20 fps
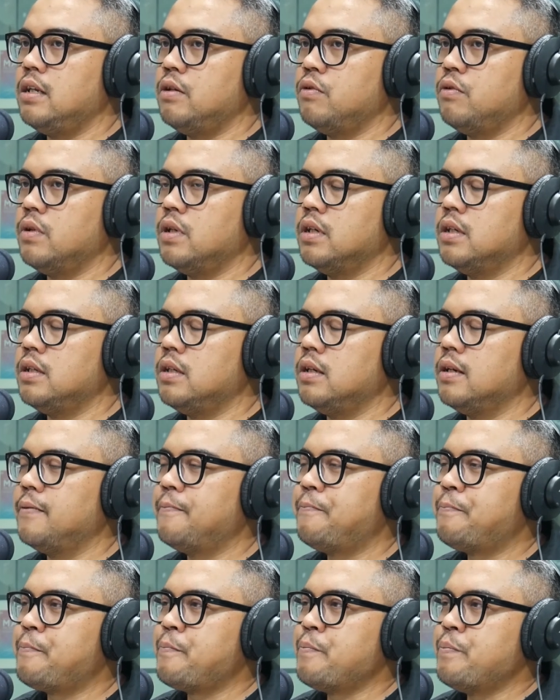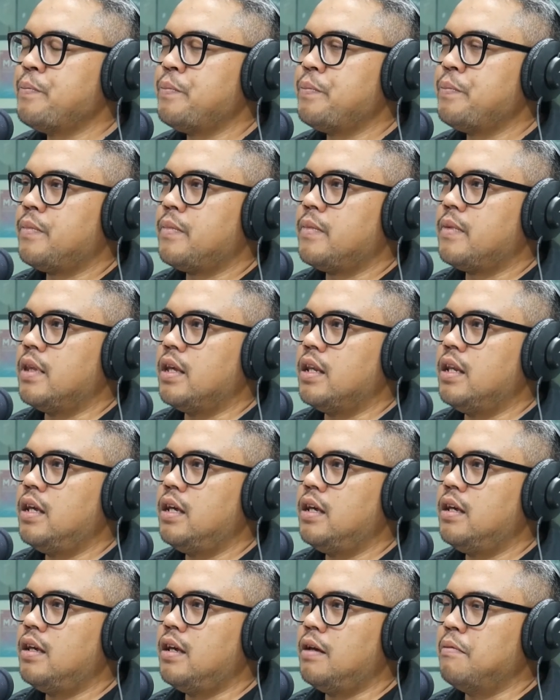di googlenya betul betul betul
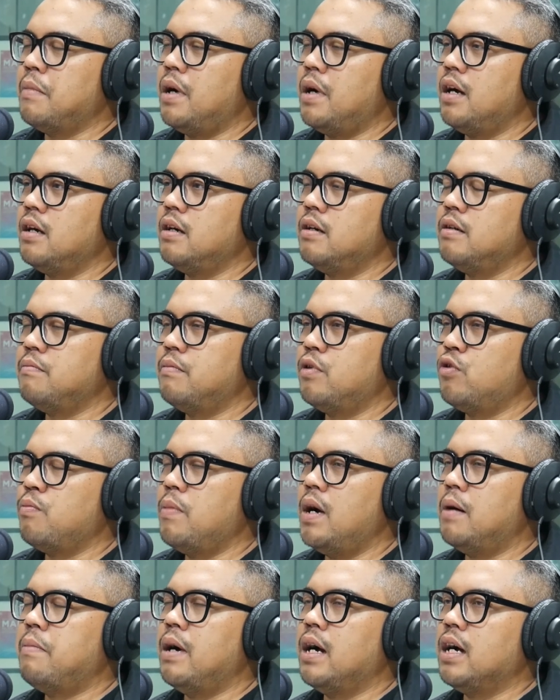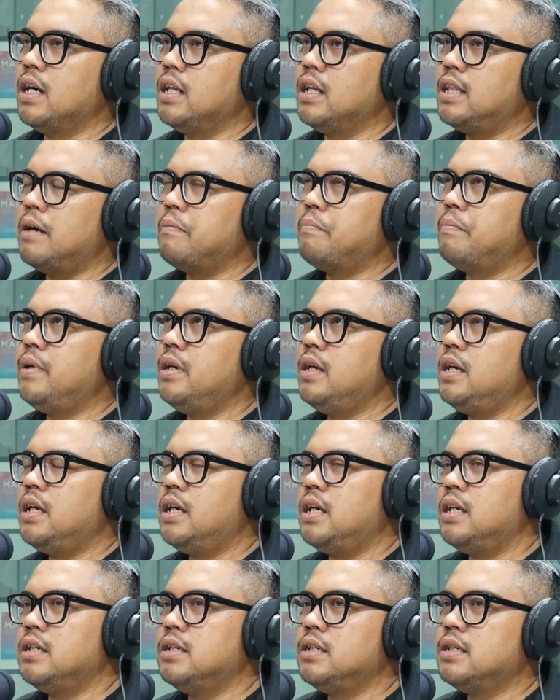jadi emang berubah banget
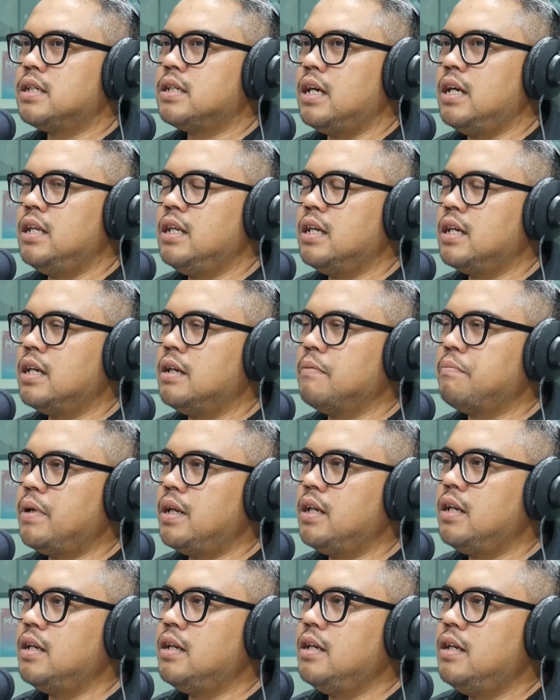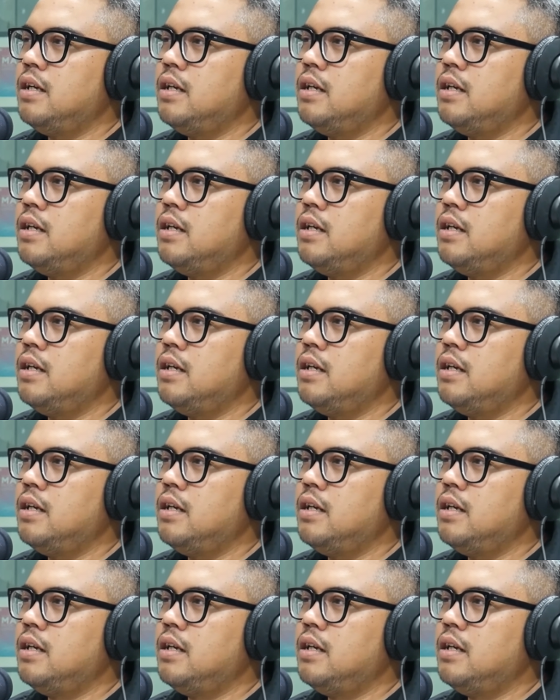tapi e, kayaknya ke depan